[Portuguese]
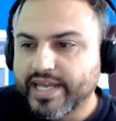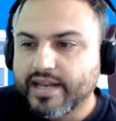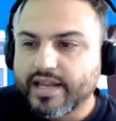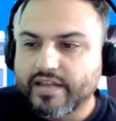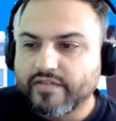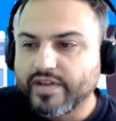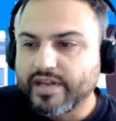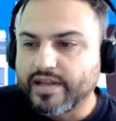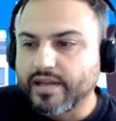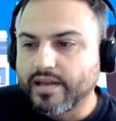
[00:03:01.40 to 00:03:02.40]
era live
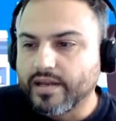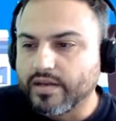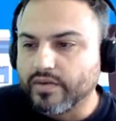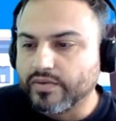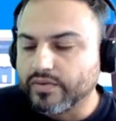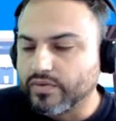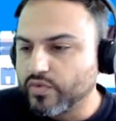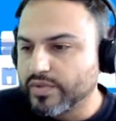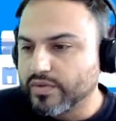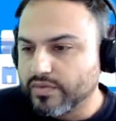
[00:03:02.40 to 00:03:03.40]
na, no
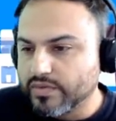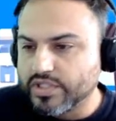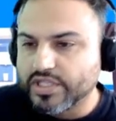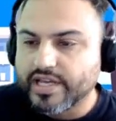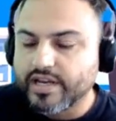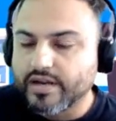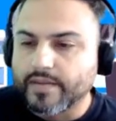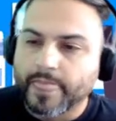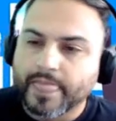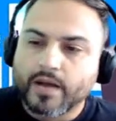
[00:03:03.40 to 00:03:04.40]
YouTube, todo dia
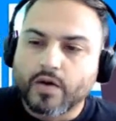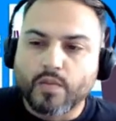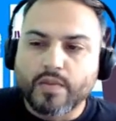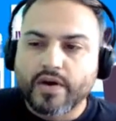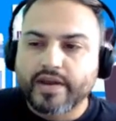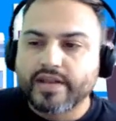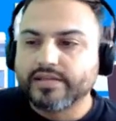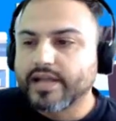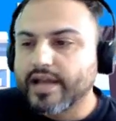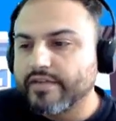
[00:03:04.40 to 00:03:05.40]
era uma hora
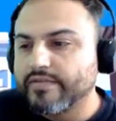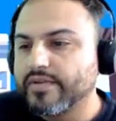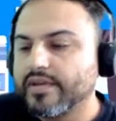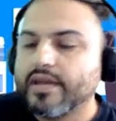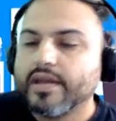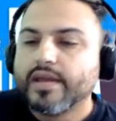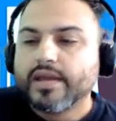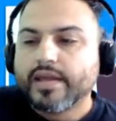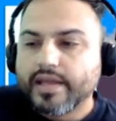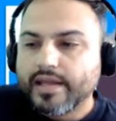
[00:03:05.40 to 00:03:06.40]
de live,
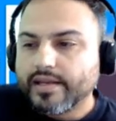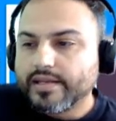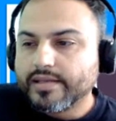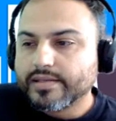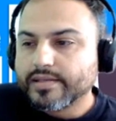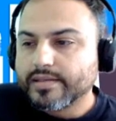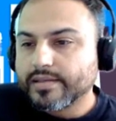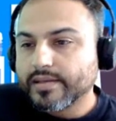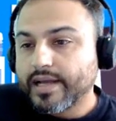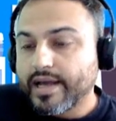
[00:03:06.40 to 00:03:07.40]

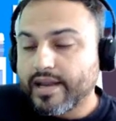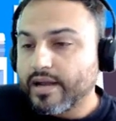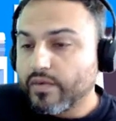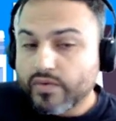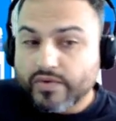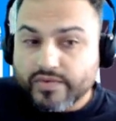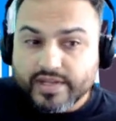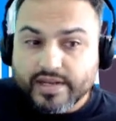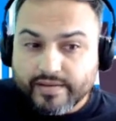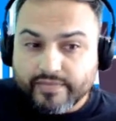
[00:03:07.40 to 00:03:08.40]
eles, cara, o curso
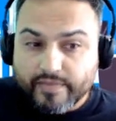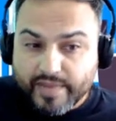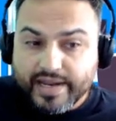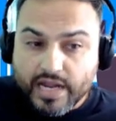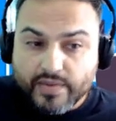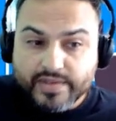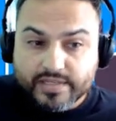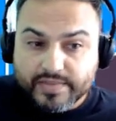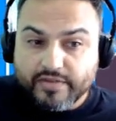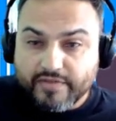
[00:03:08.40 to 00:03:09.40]
deles foi bem legal,
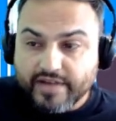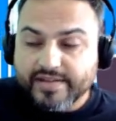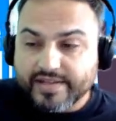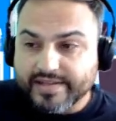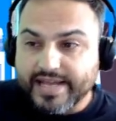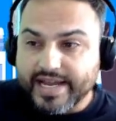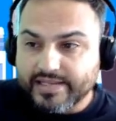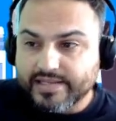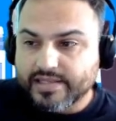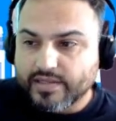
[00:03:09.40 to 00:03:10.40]
assim, me deu vários
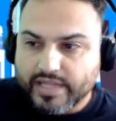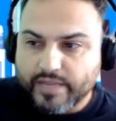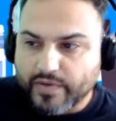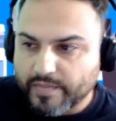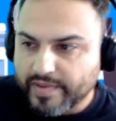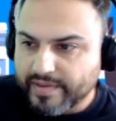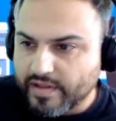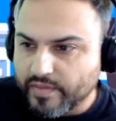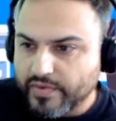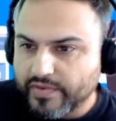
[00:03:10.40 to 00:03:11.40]
insights, assim, eu até posso passar
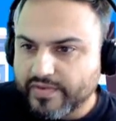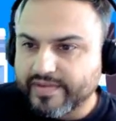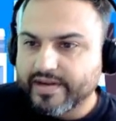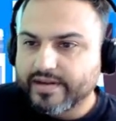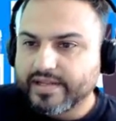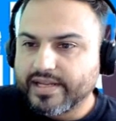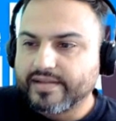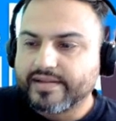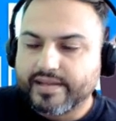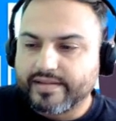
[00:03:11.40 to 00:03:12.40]
depois no Instagram
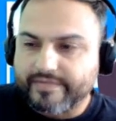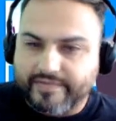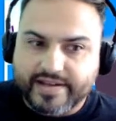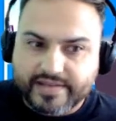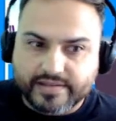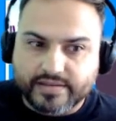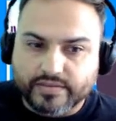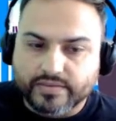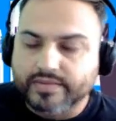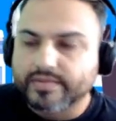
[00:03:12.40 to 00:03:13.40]
deles, que eles fazem esses
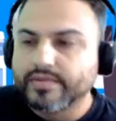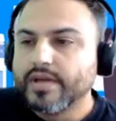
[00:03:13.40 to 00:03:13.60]
cursos,